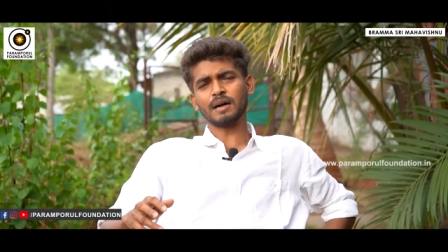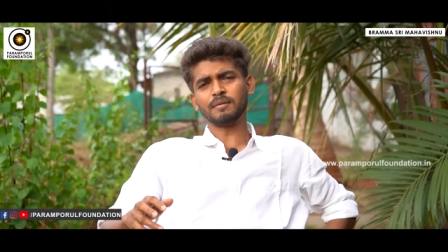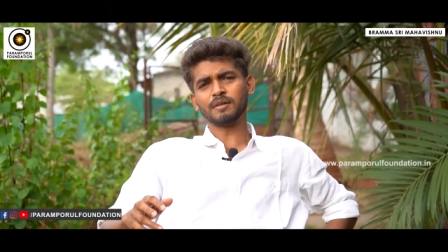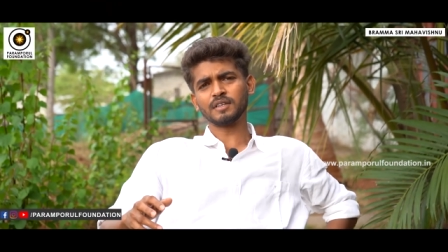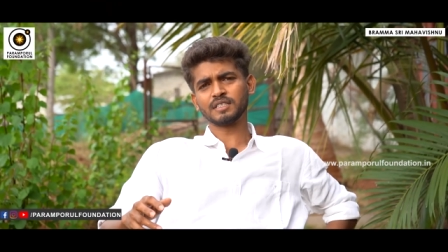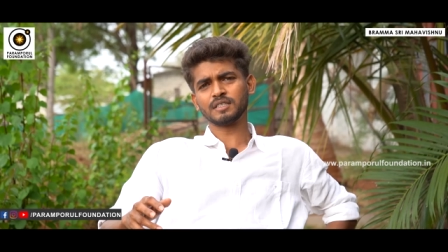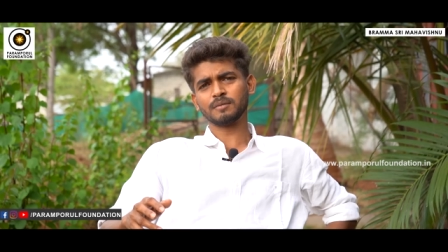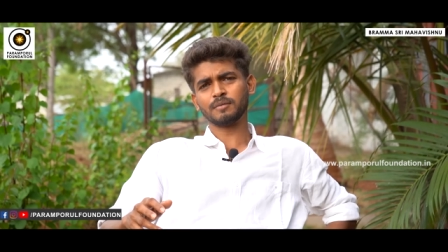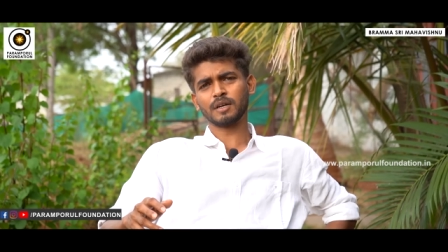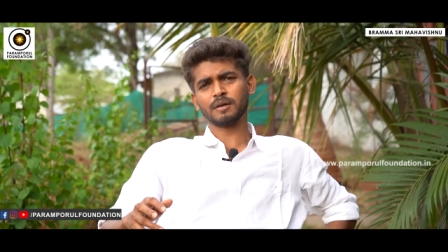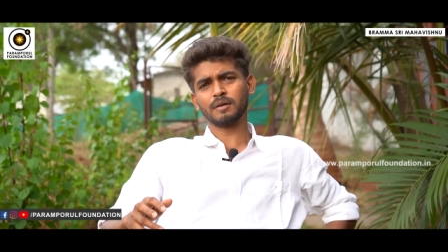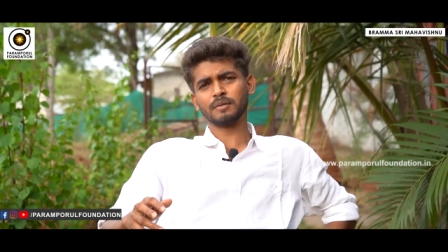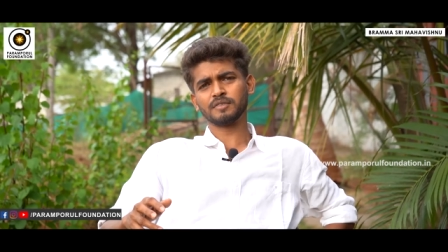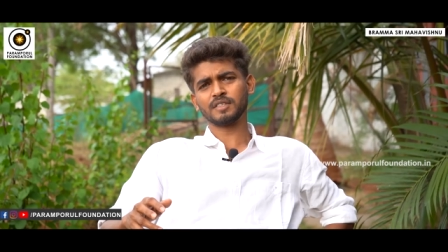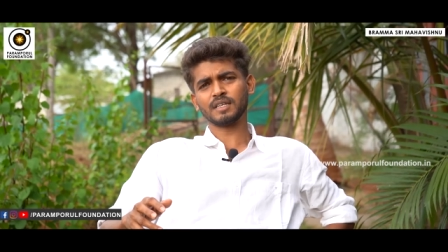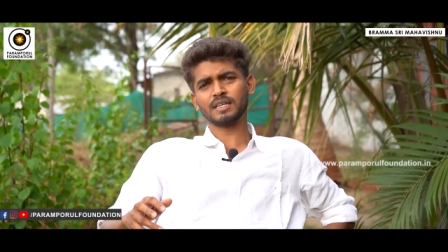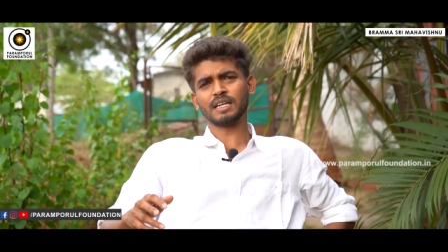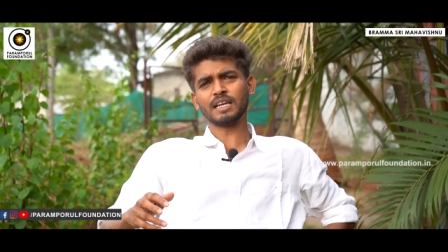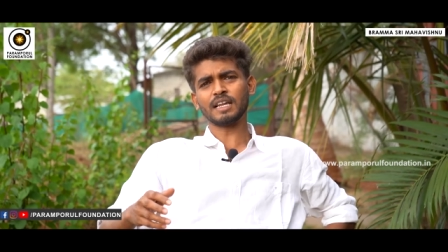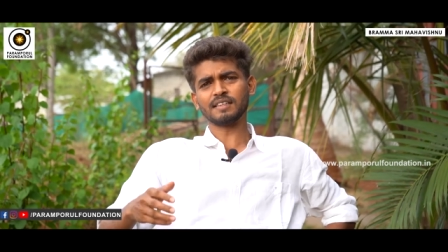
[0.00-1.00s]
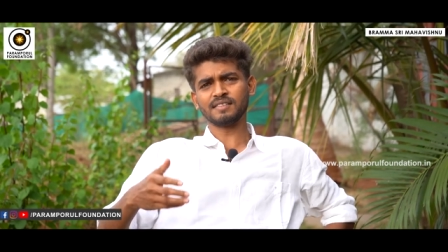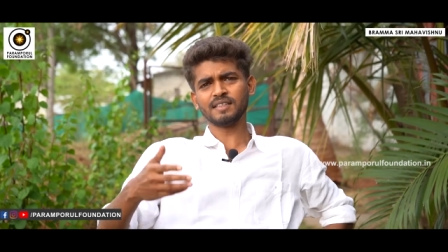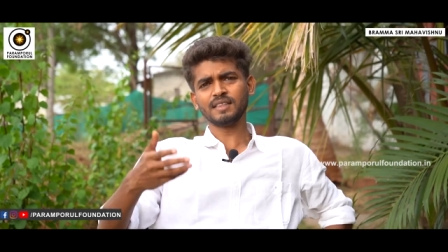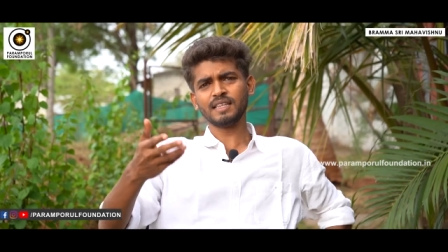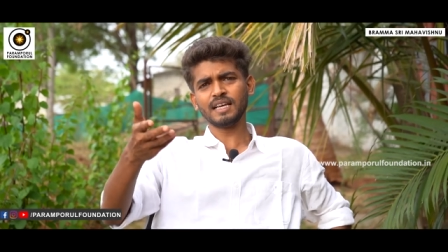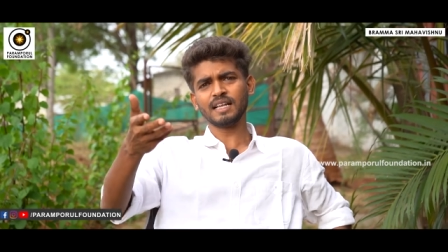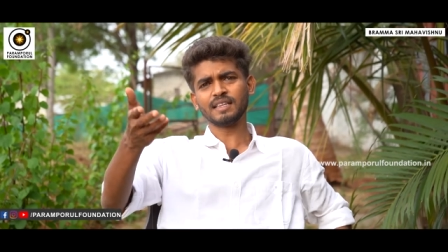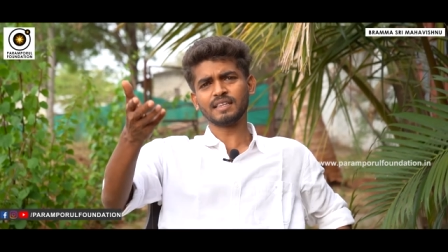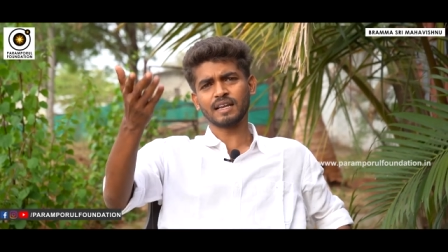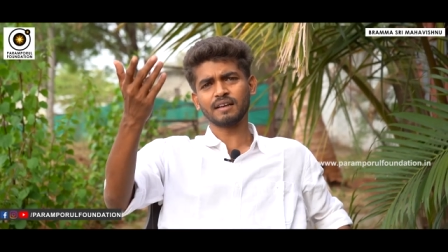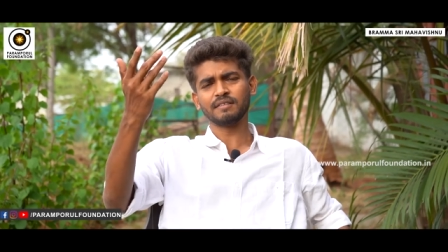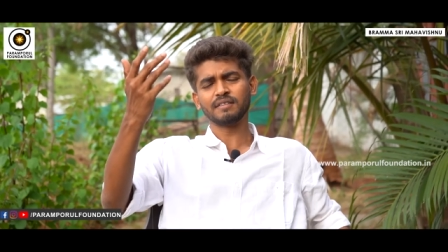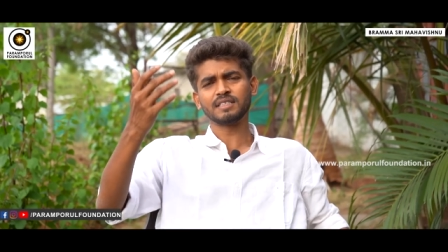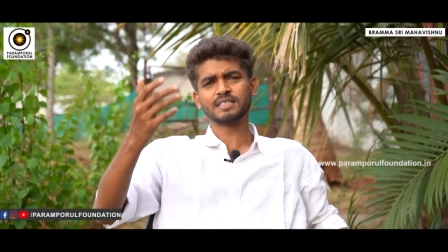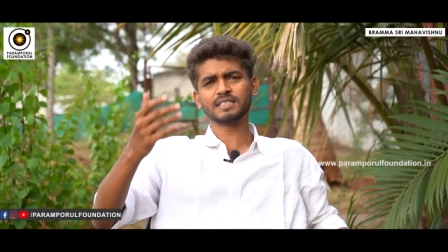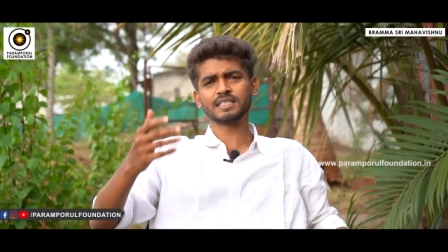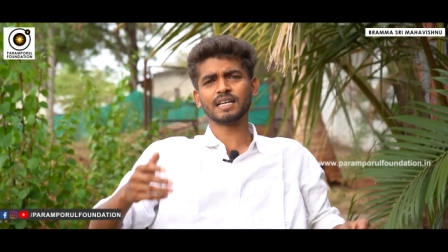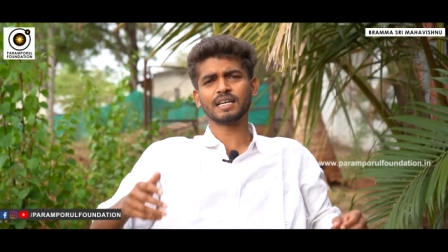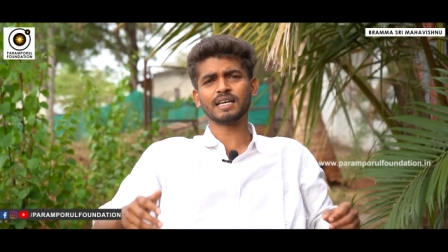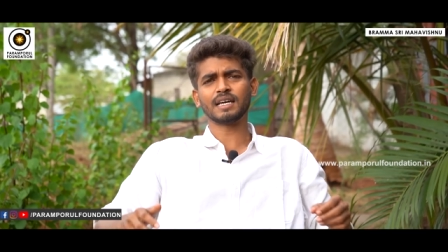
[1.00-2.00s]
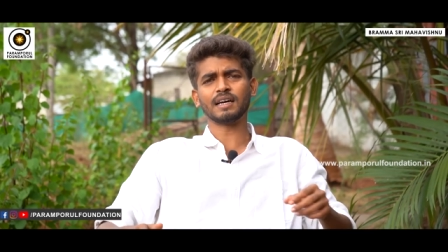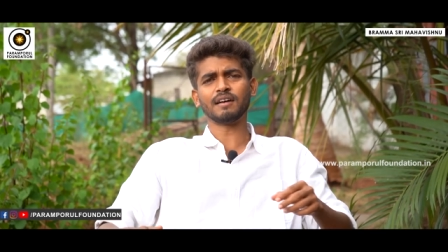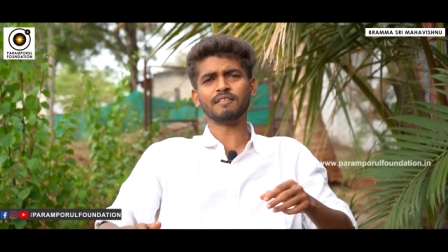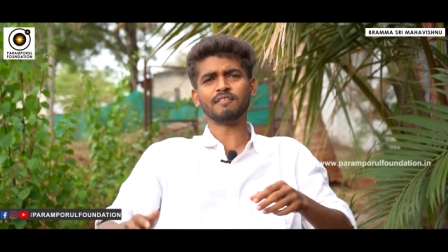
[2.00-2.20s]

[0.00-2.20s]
ராமகிருஷ்ண பரமஹம்சர்கிட்ட நான் சித்திகள் தரேன் வச்சுக்க